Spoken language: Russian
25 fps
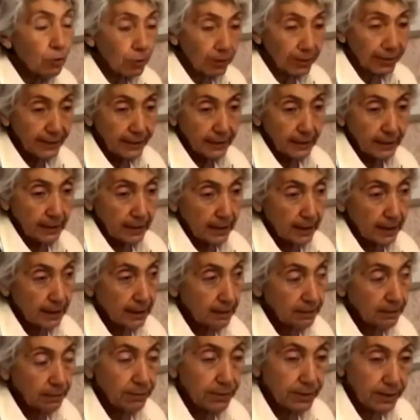Кости –
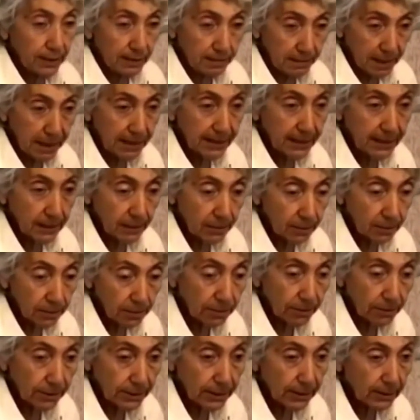это пусть не мясо, но
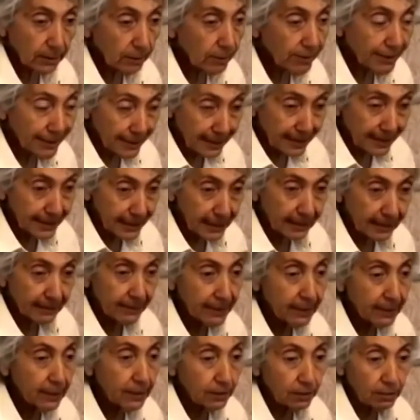кости. Но состав –
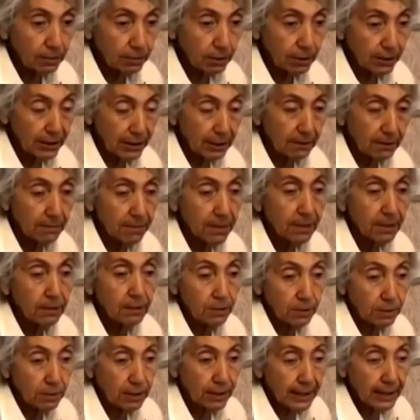это тот же, это
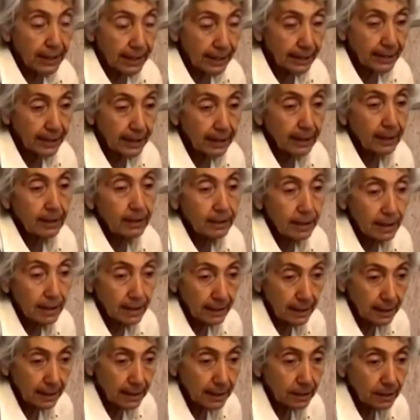белок. Это
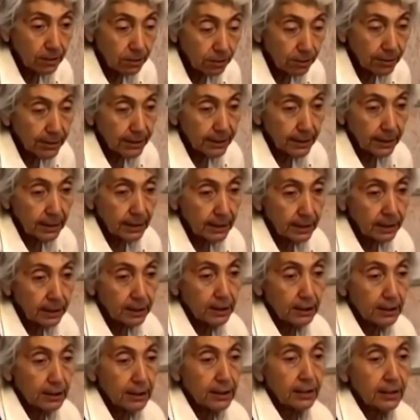коллаген. Кости,
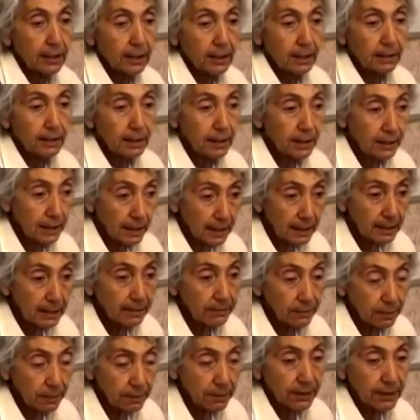хрящи – это коллаген,
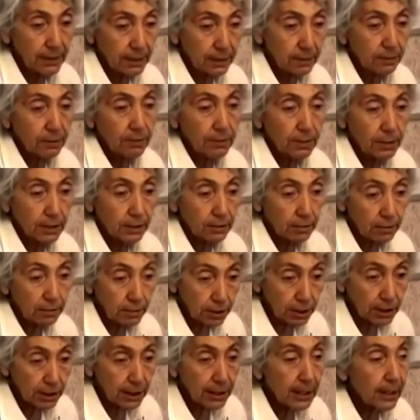волосы, ногти
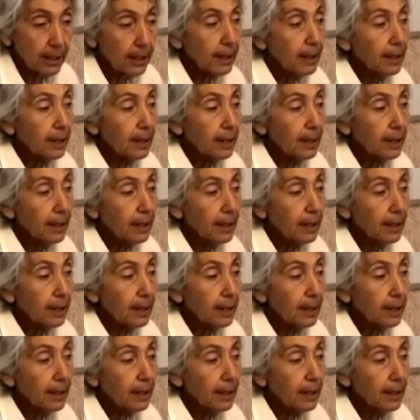тоже.